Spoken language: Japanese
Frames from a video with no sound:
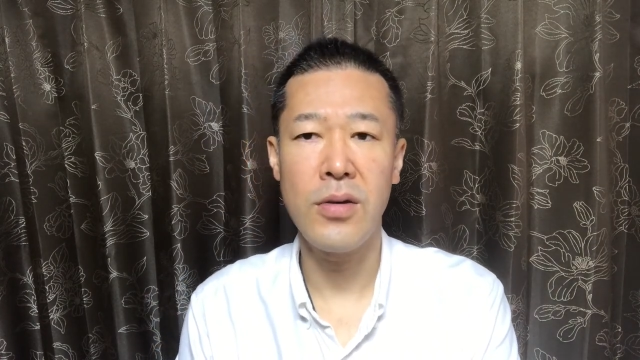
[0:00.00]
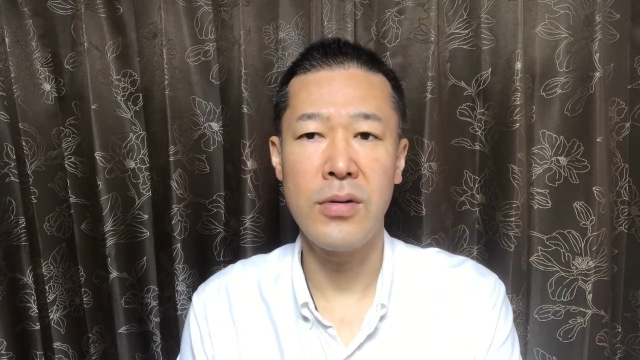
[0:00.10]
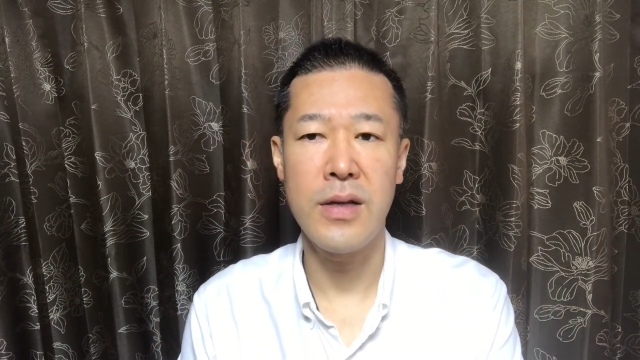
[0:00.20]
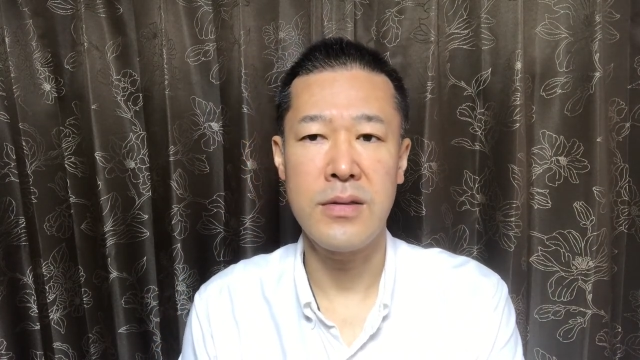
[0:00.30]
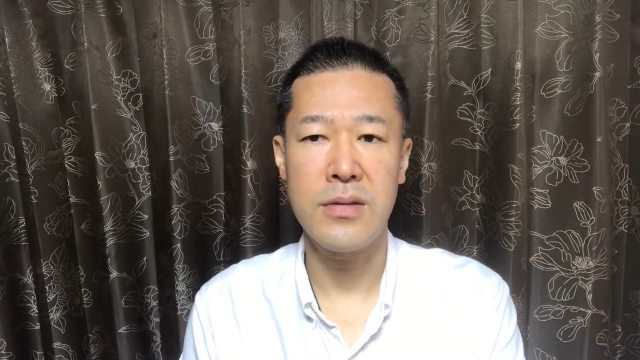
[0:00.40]

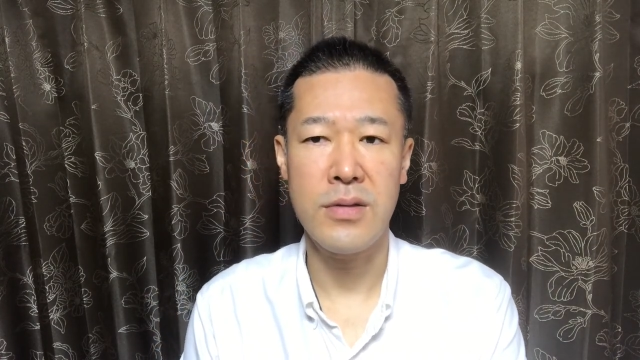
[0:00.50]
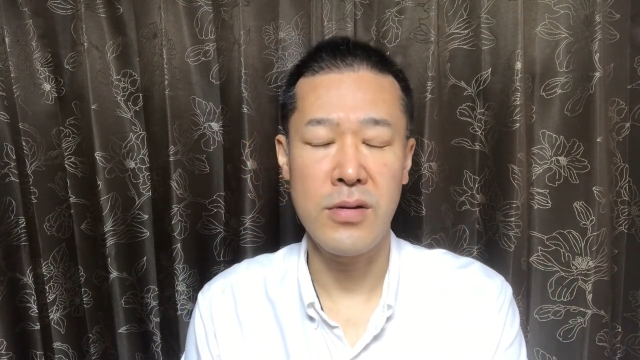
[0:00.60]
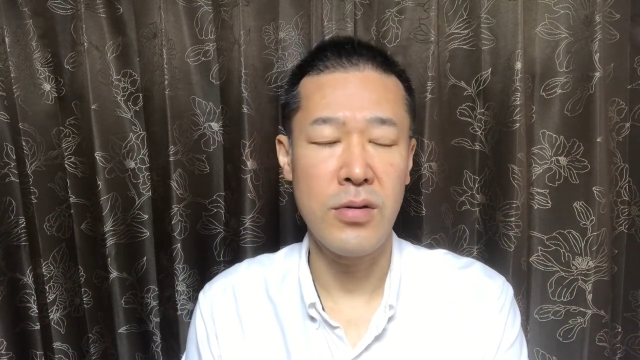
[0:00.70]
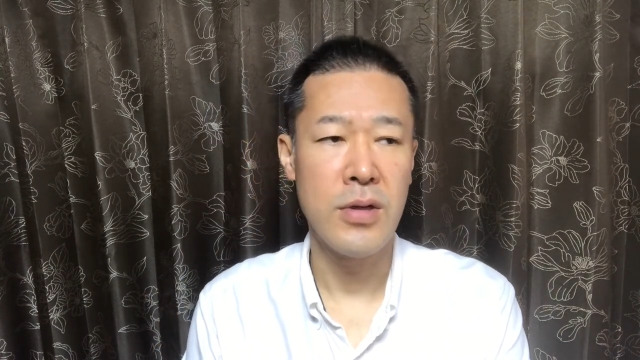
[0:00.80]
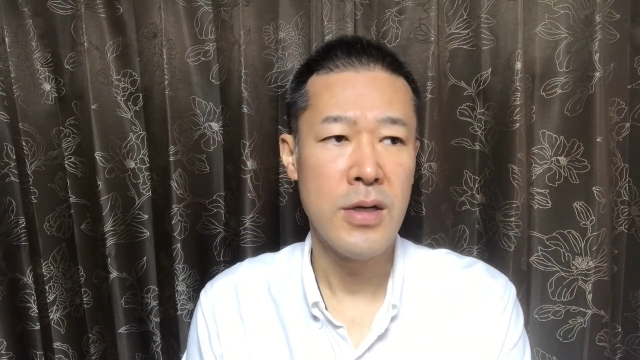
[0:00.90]
よるらしいんです
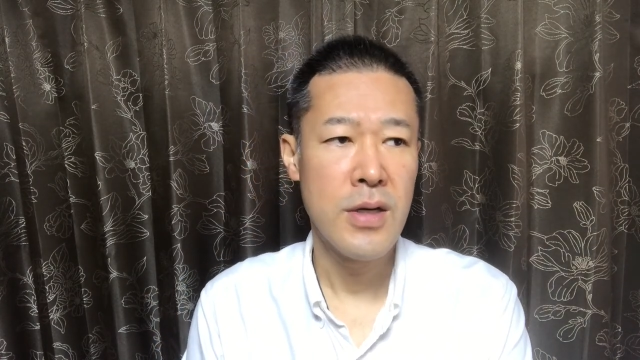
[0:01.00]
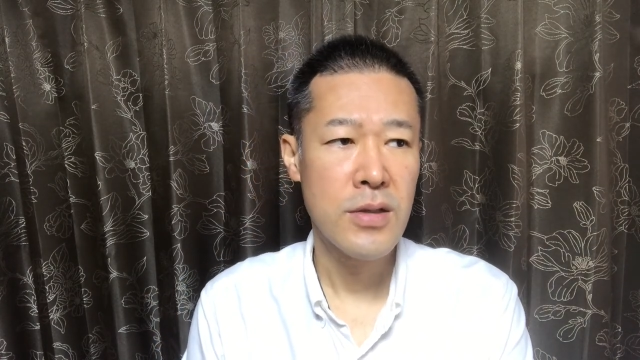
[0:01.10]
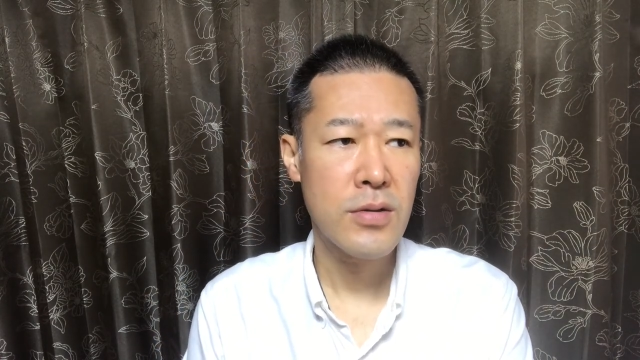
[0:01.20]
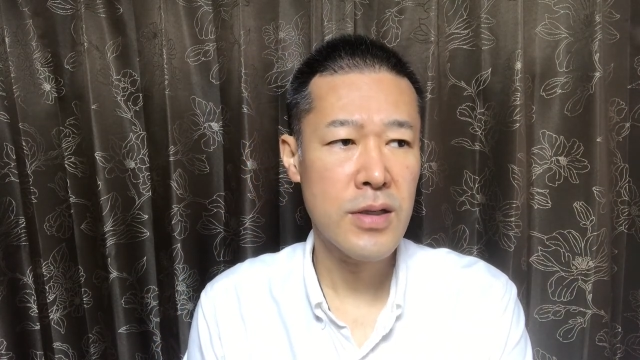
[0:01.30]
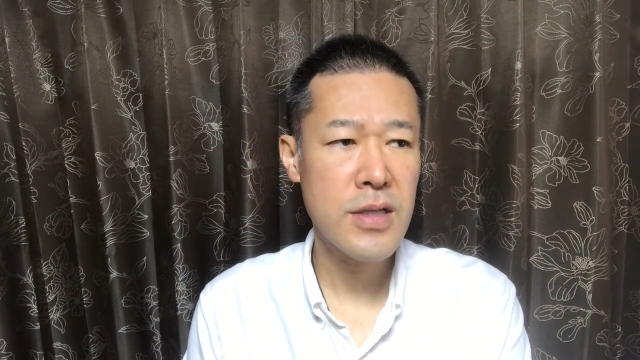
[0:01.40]
けど、
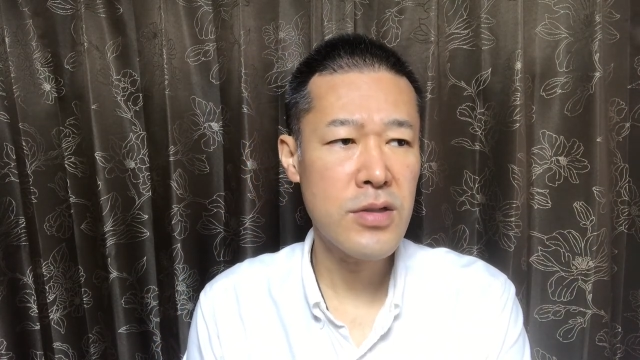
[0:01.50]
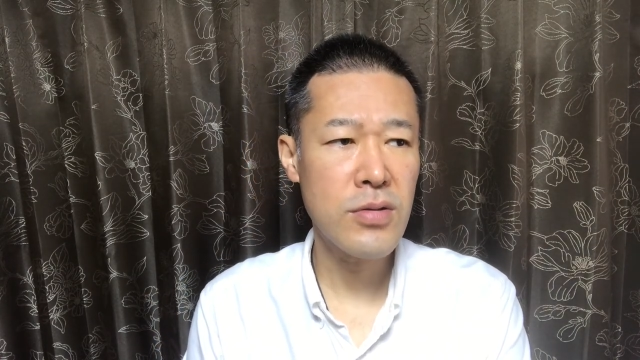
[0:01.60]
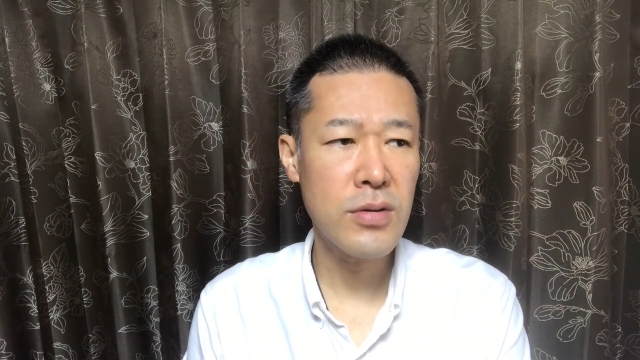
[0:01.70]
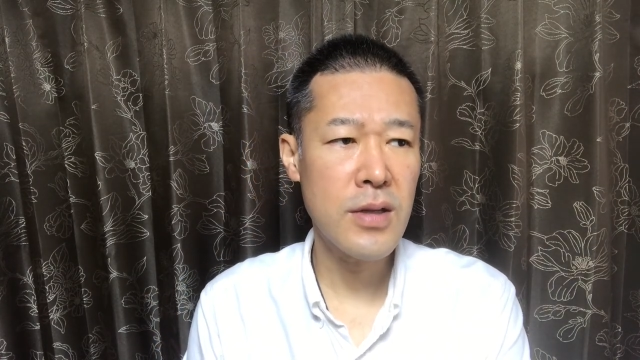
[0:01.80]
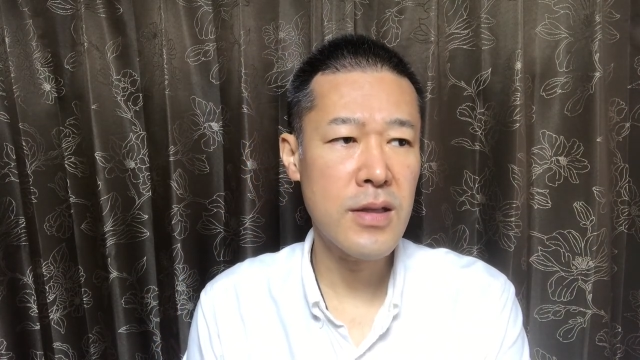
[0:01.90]
それが一
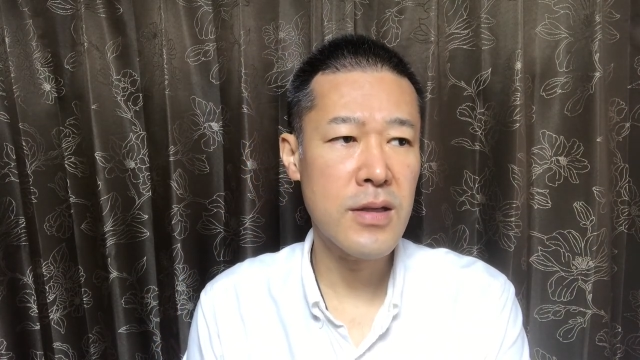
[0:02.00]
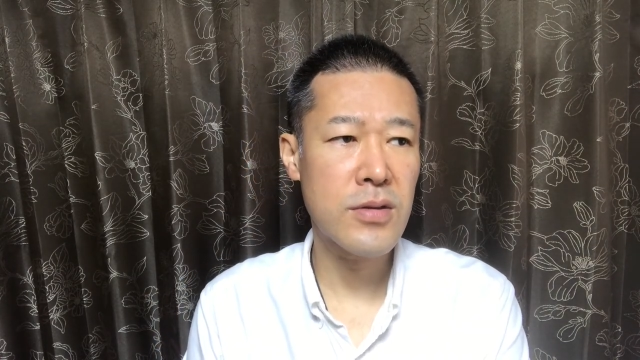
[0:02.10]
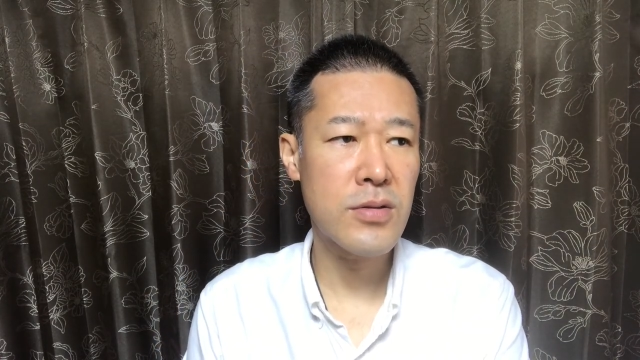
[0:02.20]
瞬出て